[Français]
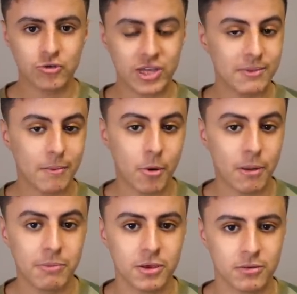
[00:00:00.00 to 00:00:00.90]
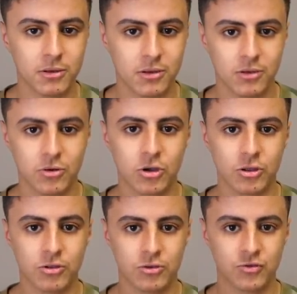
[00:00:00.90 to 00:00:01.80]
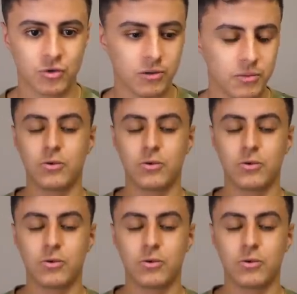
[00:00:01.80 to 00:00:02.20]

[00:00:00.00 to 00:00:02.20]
tu vois, qui m'apprend pas bien le code, tu vois.